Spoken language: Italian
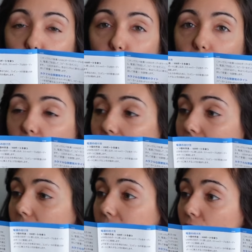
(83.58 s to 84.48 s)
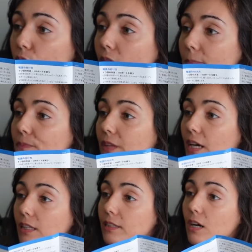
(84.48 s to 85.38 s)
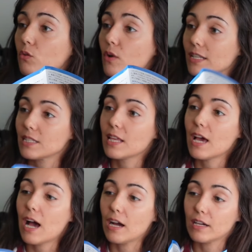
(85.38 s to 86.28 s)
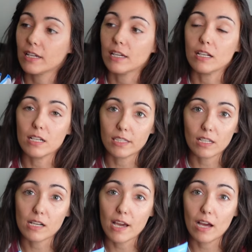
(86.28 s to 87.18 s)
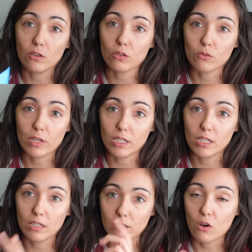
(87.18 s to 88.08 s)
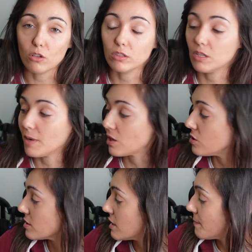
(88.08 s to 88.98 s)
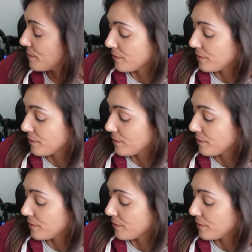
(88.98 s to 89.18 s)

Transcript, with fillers: sono varie lingue e tra queste anche l'italiano, quindi ottima cosa.